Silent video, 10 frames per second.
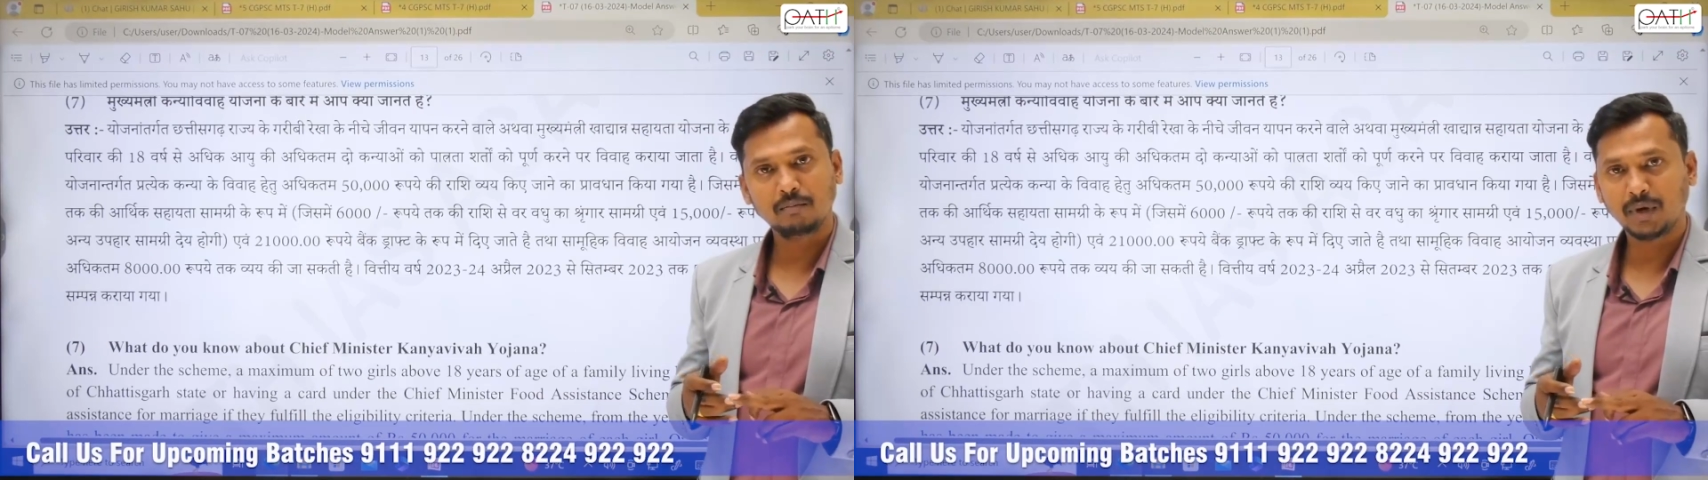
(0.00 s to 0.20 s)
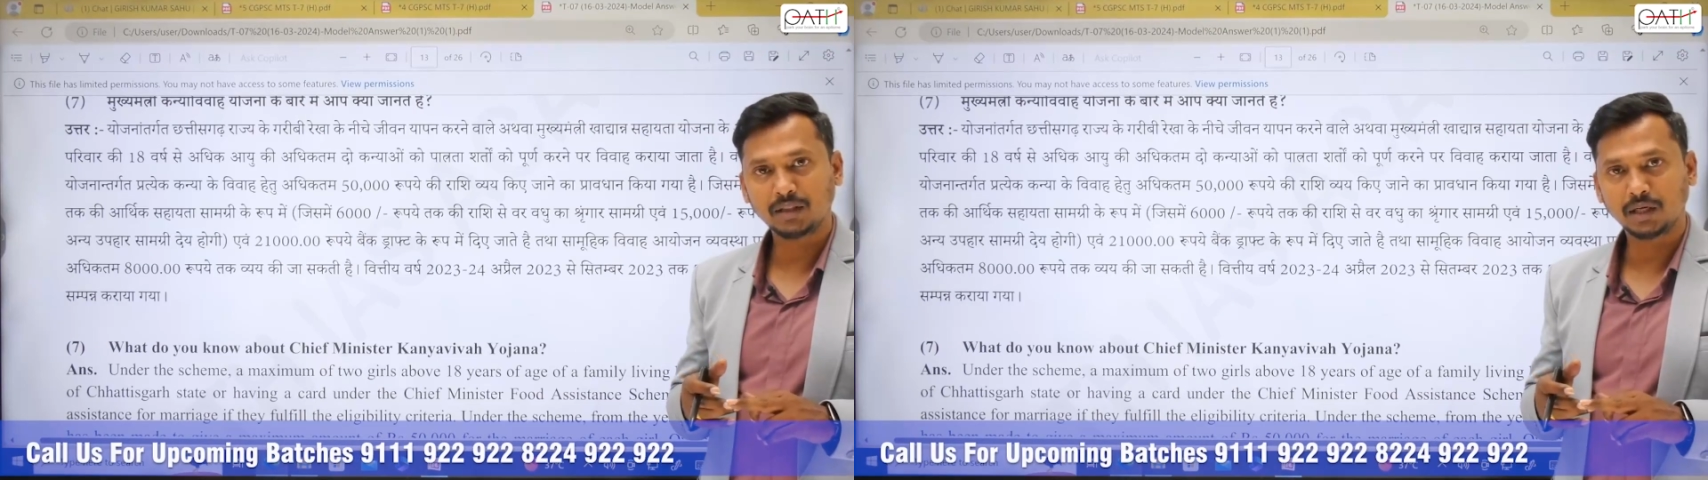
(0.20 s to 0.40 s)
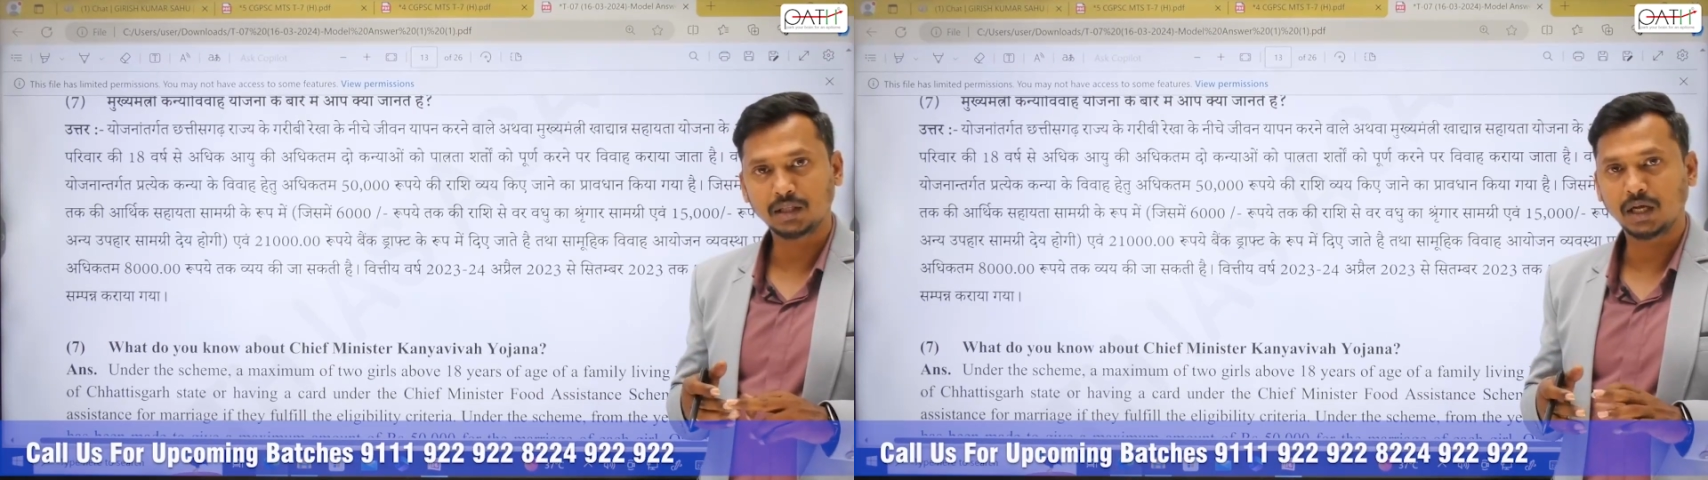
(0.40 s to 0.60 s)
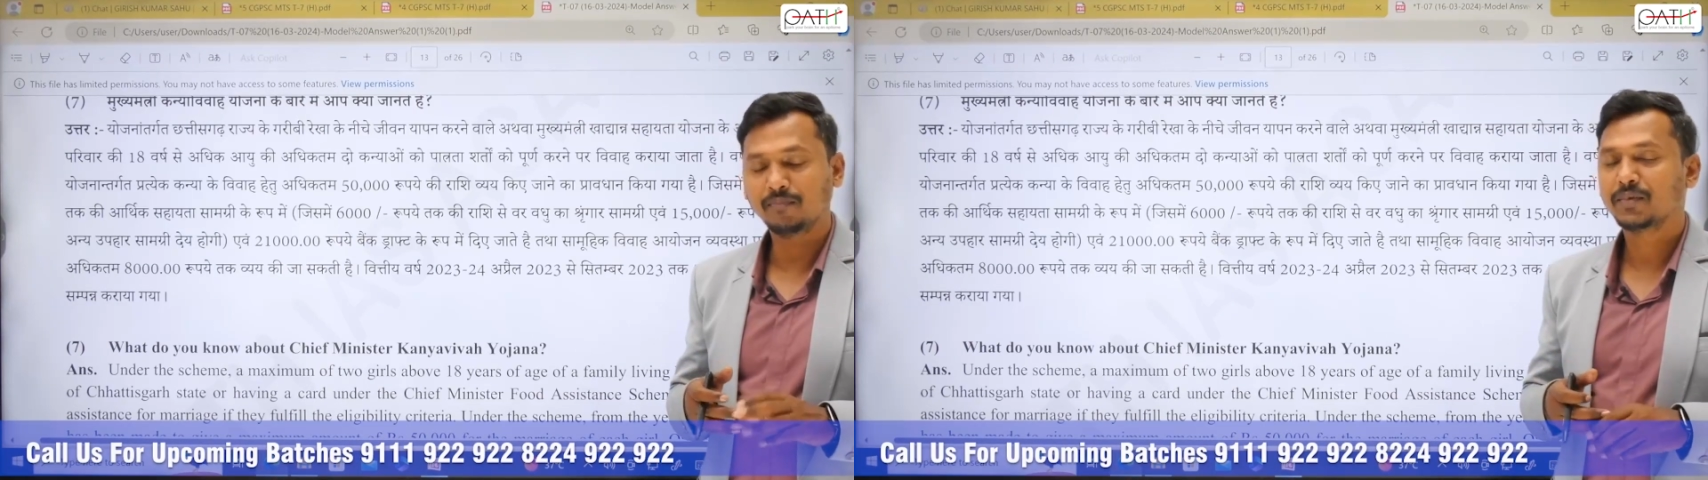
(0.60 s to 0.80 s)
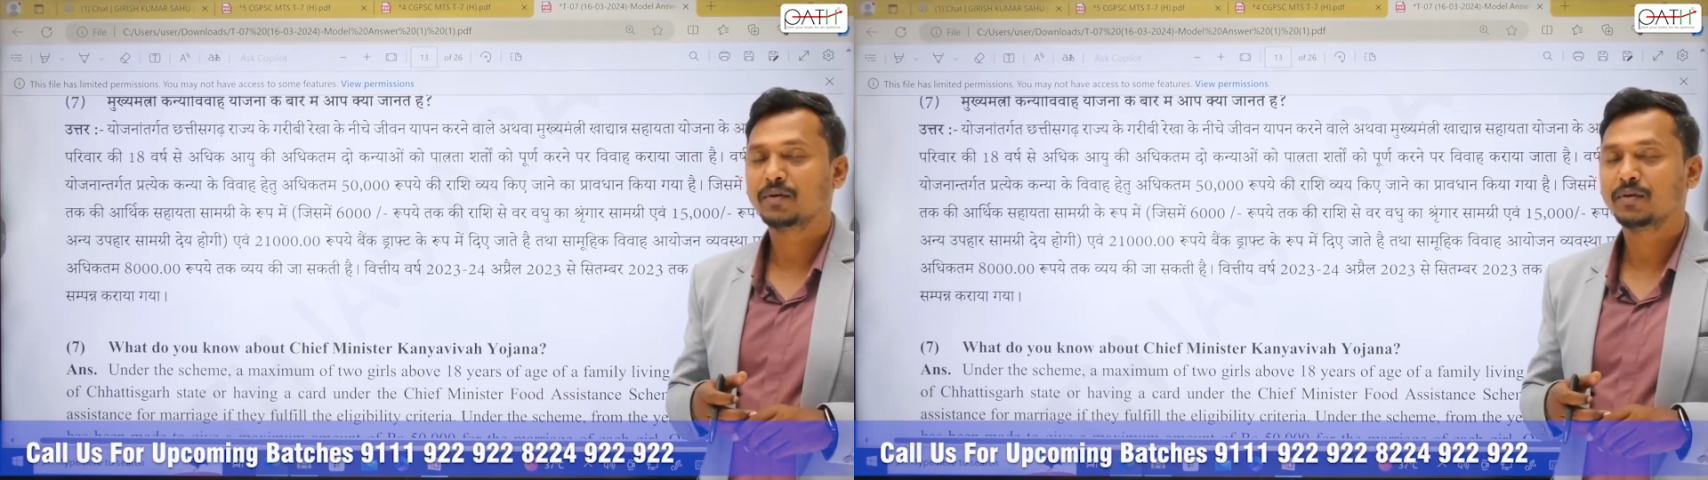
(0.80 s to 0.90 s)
पात्रता